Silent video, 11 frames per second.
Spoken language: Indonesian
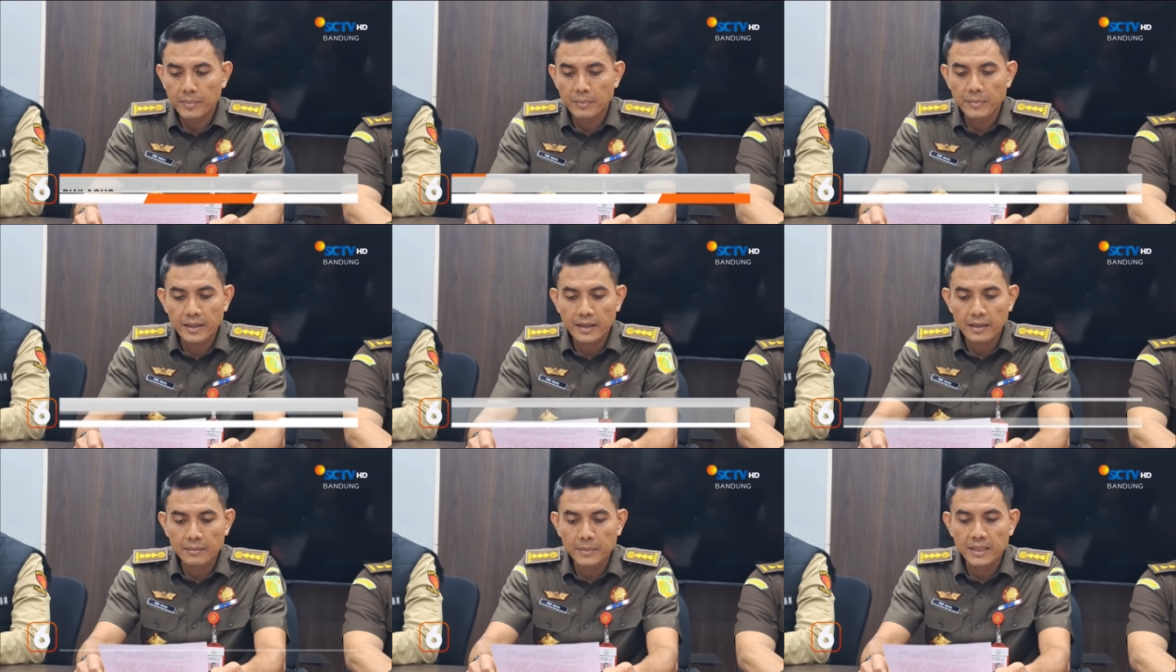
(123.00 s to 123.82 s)

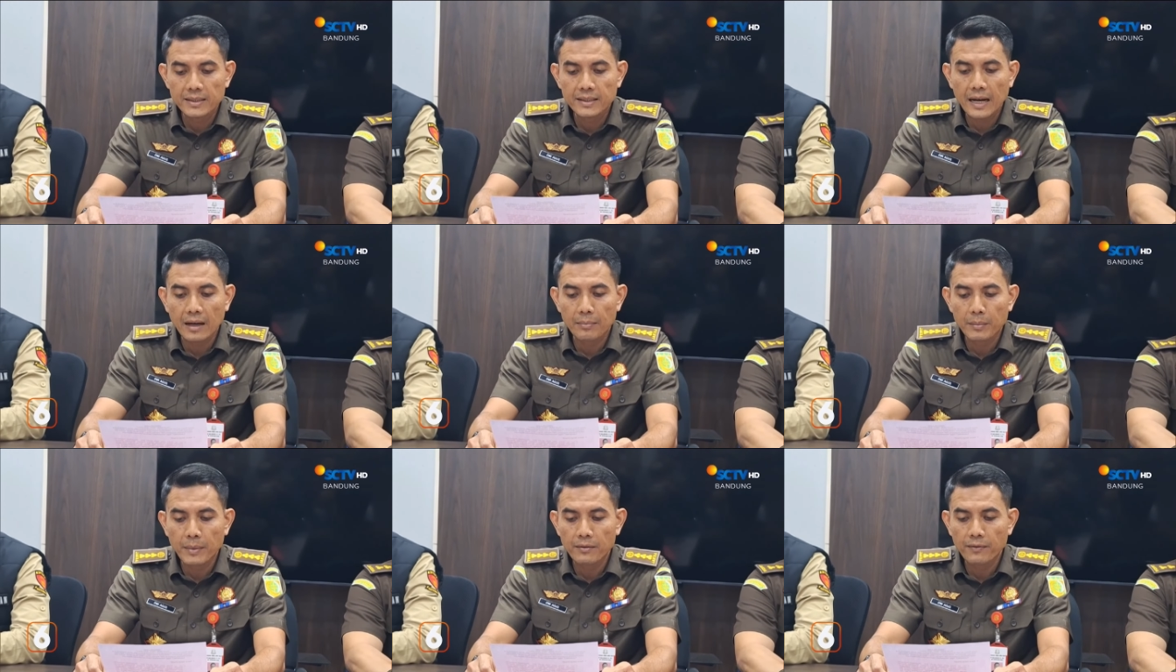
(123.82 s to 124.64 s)
pemilihan mitra
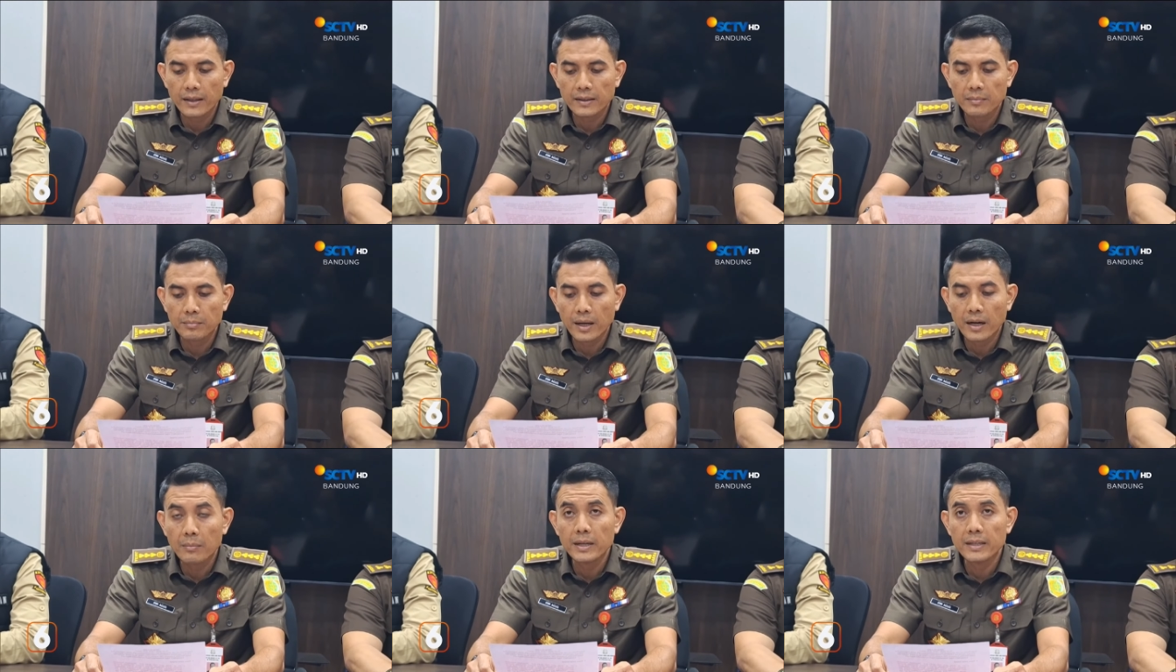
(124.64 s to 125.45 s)
pemanfaatan
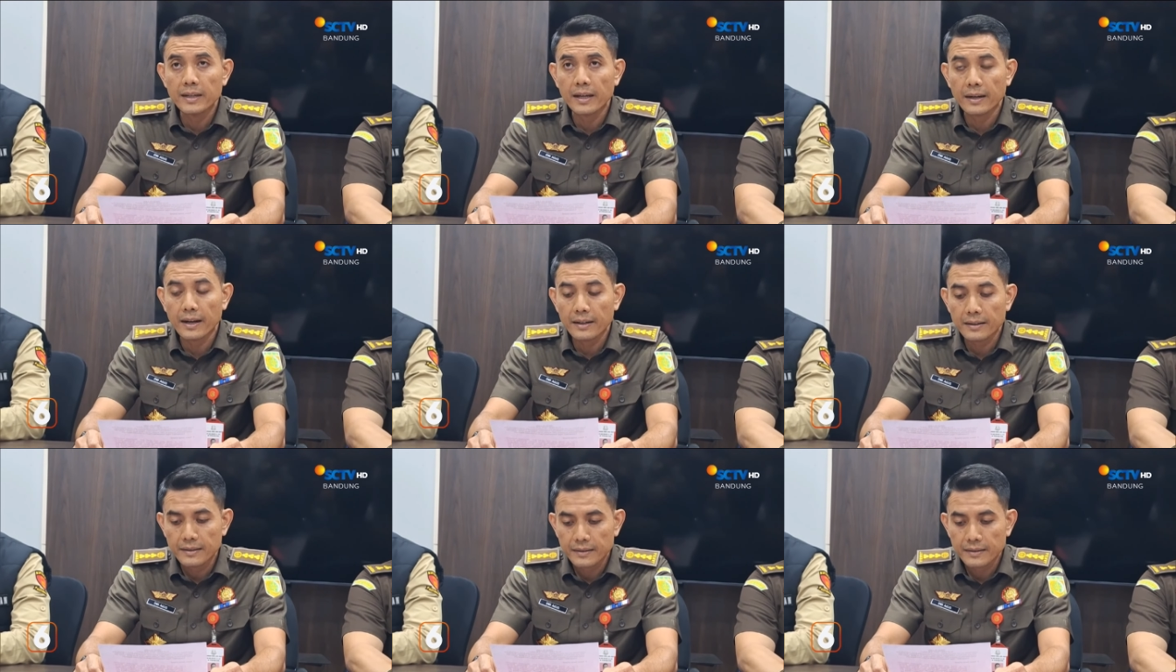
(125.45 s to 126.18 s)
barang milik daerah